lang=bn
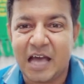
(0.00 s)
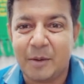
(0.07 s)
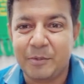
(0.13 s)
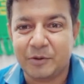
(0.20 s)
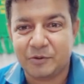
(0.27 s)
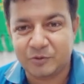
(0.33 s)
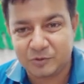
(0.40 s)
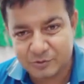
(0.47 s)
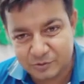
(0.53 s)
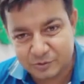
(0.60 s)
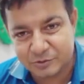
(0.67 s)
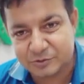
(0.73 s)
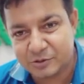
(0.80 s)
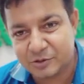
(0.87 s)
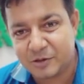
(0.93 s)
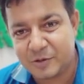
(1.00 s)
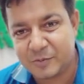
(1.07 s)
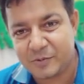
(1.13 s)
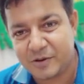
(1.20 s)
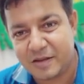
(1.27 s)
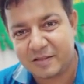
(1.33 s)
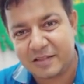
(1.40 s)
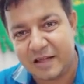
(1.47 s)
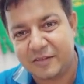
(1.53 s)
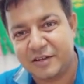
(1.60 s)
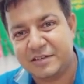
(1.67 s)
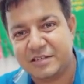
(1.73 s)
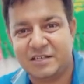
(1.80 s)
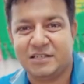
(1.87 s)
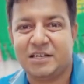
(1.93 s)
আমি একটু সুস্থ হওয়ার পরে তাদের
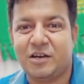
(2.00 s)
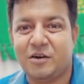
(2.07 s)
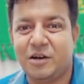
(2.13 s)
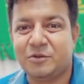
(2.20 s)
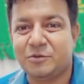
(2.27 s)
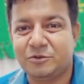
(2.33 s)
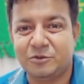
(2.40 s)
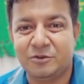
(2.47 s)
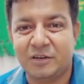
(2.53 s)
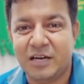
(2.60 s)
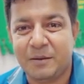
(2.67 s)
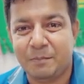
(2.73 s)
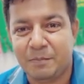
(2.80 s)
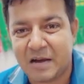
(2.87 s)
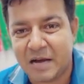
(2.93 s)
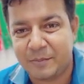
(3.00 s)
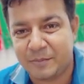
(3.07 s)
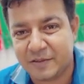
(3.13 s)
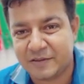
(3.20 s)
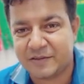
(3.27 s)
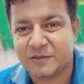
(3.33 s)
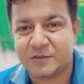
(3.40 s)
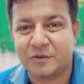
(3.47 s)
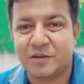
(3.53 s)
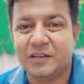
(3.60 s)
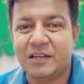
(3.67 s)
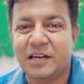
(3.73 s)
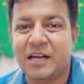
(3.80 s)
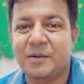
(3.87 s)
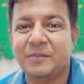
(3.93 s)
চিকিৎসা করা শুরু করলাম পা মেসেজ করে
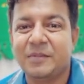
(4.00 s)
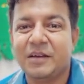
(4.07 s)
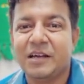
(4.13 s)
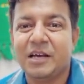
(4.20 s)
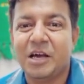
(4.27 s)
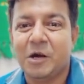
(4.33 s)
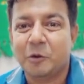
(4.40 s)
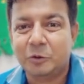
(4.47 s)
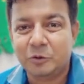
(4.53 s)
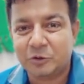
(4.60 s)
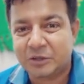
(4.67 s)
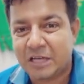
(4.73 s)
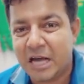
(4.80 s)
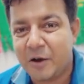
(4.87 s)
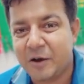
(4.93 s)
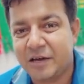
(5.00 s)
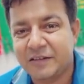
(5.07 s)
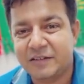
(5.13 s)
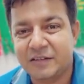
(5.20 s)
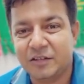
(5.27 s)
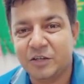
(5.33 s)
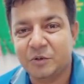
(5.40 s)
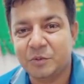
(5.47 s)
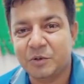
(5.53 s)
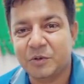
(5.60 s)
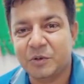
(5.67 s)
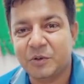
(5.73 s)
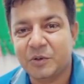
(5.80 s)
দিলাম ওষুধ খাওয়াইছি নিয়মিত